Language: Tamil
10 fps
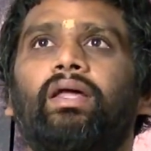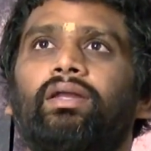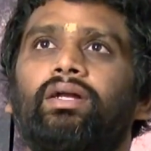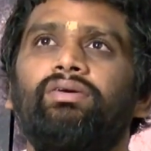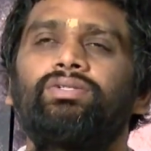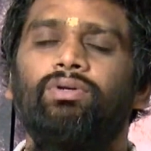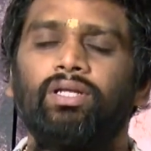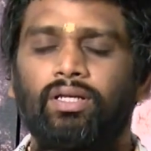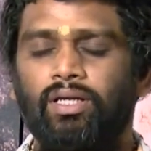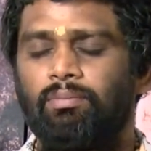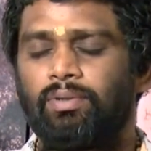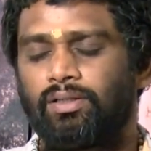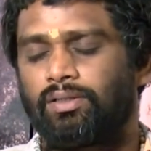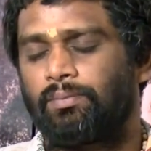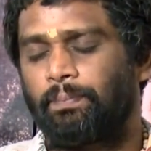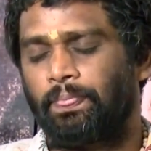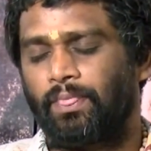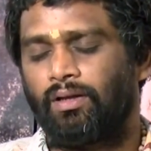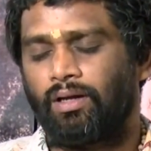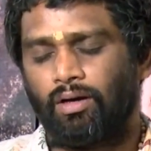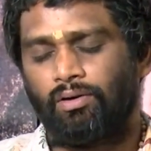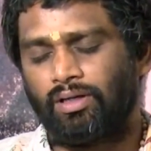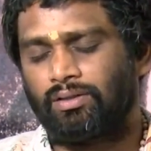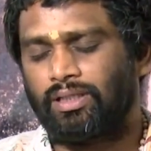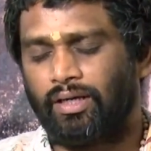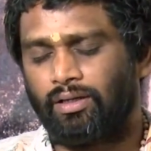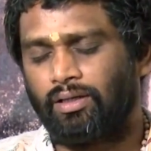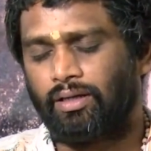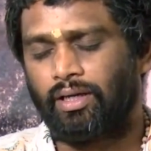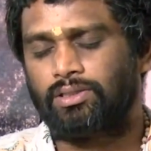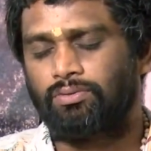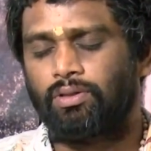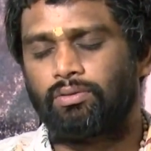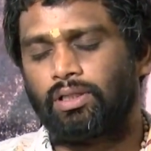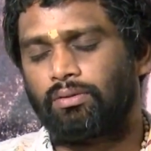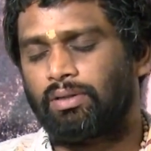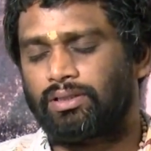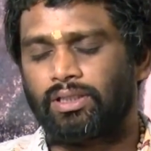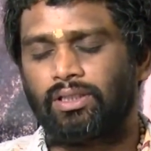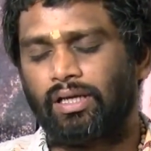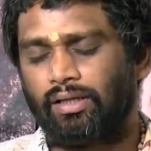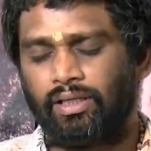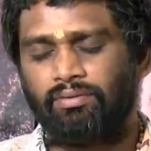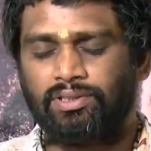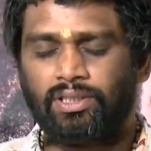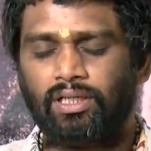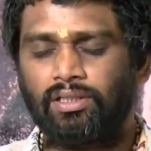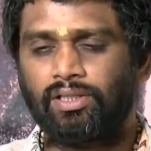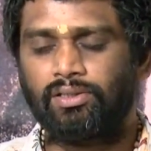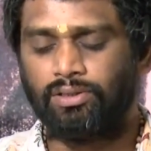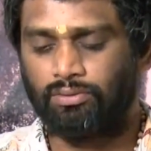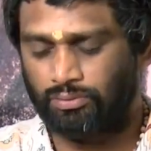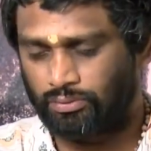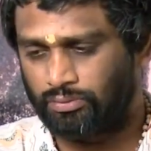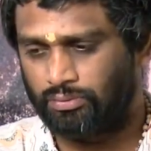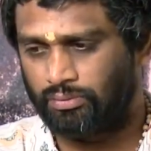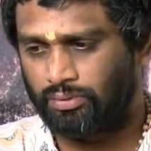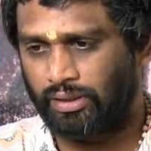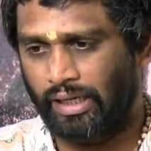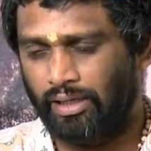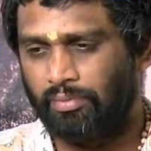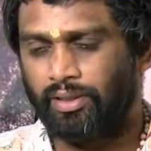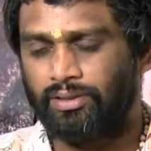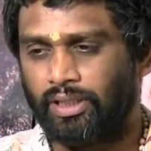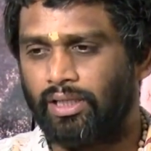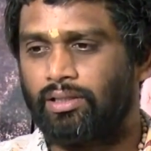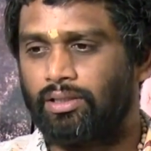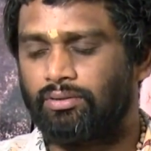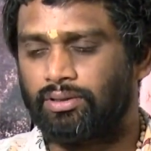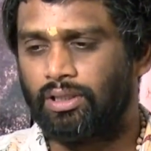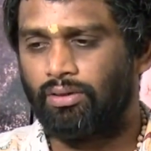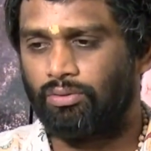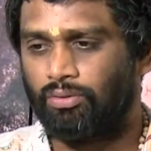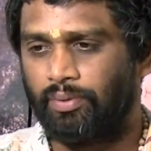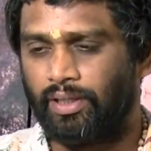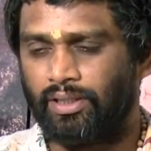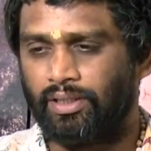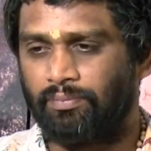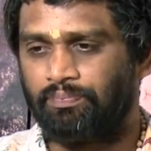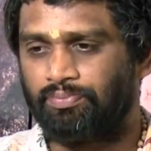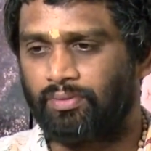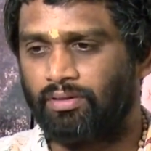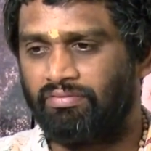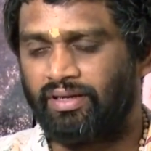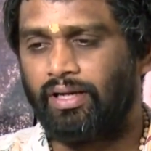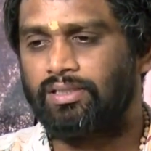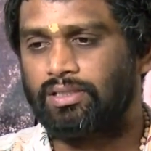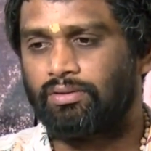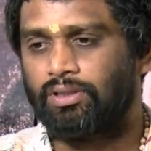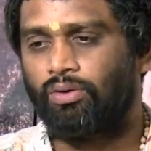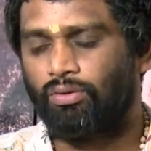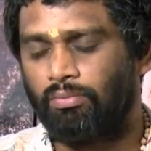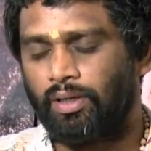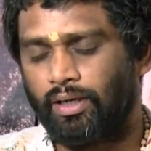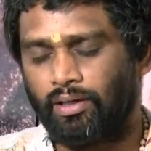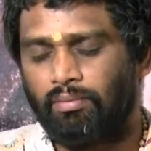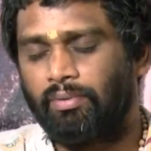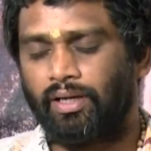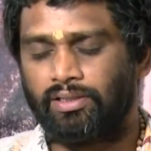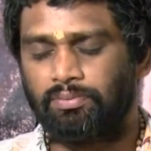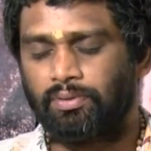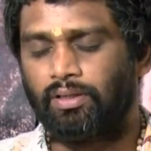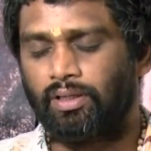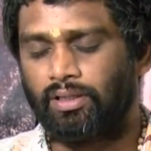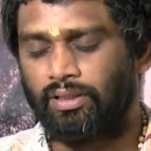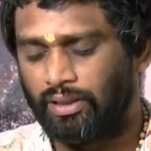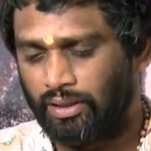இதை நான் ஏற்கனவே சொல்லியிருக்கேன் பட்டு அவர் இந்த ரேஸ் ஓட்டுவார் மற்ற நிறைய விஷயங்கள் தெரிஞ்சிருக்கும் அவர் நிறைய பேருக்கு தெரியாதது வந்து அவர் ஒரு பெரிய ஃபினான்ஸை வந்து அவர் ரொம்ப அழகாக மேனேஜ் பண்ணுற